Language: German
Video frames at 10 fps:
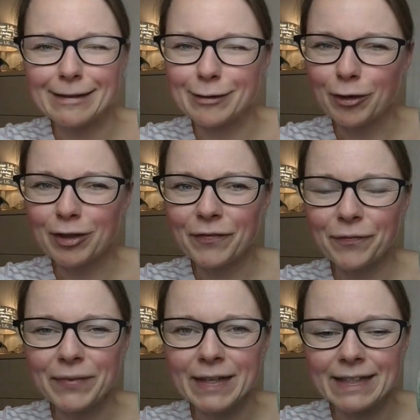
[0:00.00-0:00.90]
der
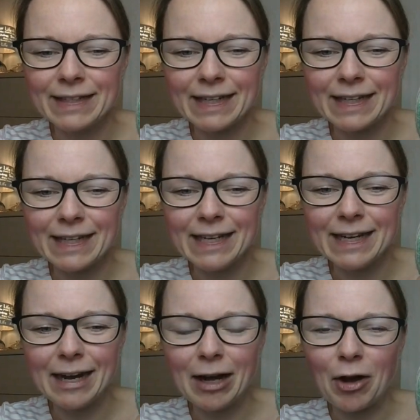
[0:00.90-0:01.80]
Socken, der
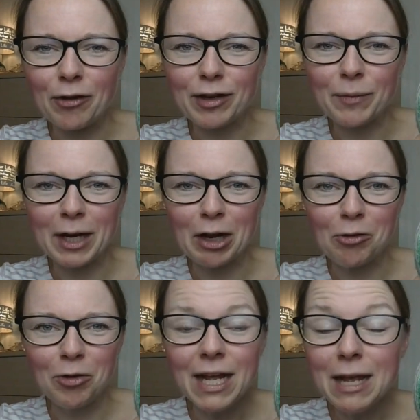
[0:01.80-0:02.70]
hier auf der
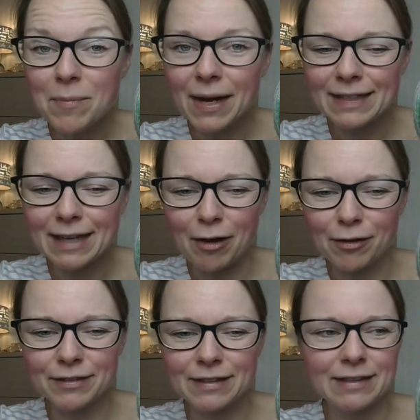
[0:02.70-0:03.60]
Banderole immer
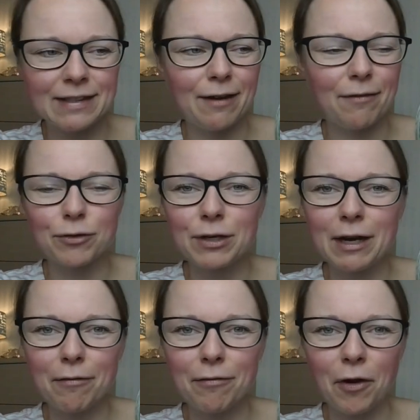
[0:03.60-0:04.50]
drauf ist, dieser
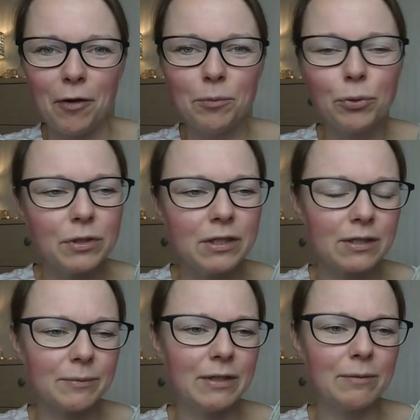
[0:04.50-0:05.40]
wundervoll
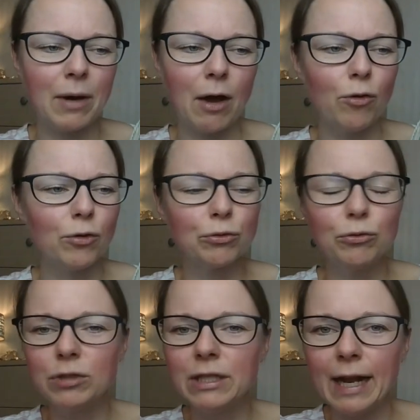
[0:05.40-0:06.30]
bunte mit Blau,
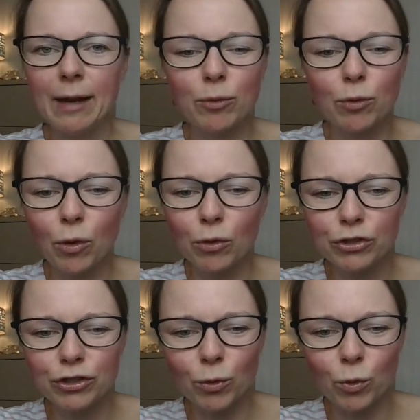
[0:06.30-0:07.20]
Grün, Gelb,
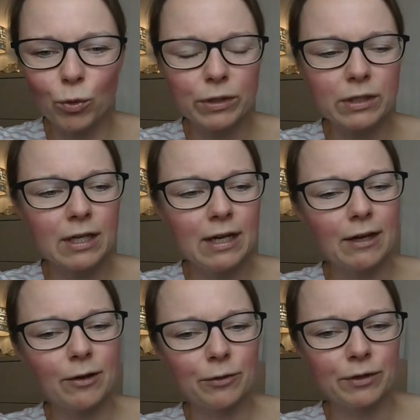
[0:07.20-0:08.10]
Orange, Rot.
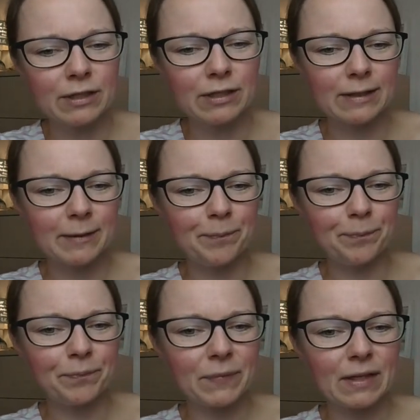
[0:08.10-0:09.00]
Und
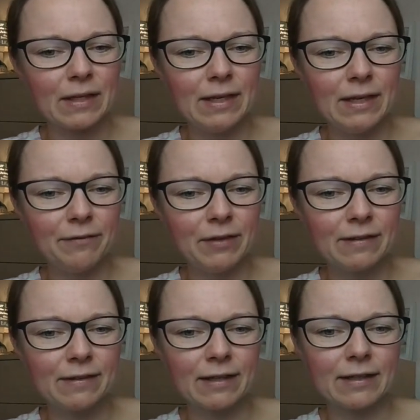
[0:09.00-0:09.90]
ähm, hier, wie
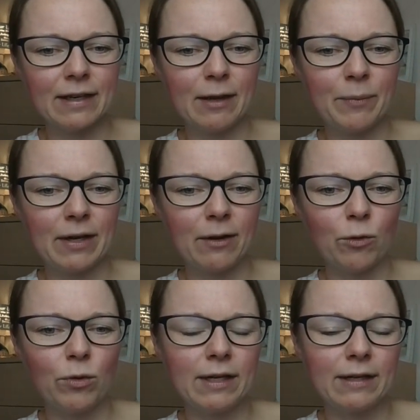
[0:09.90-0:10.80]
gesagt, an der
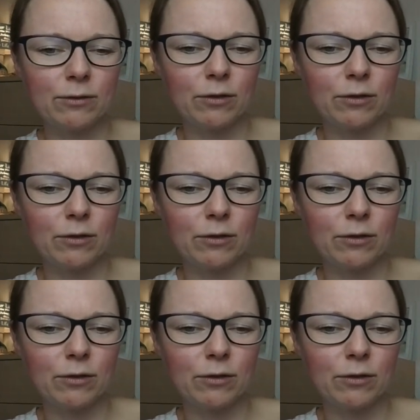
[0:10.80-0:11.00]
Banderole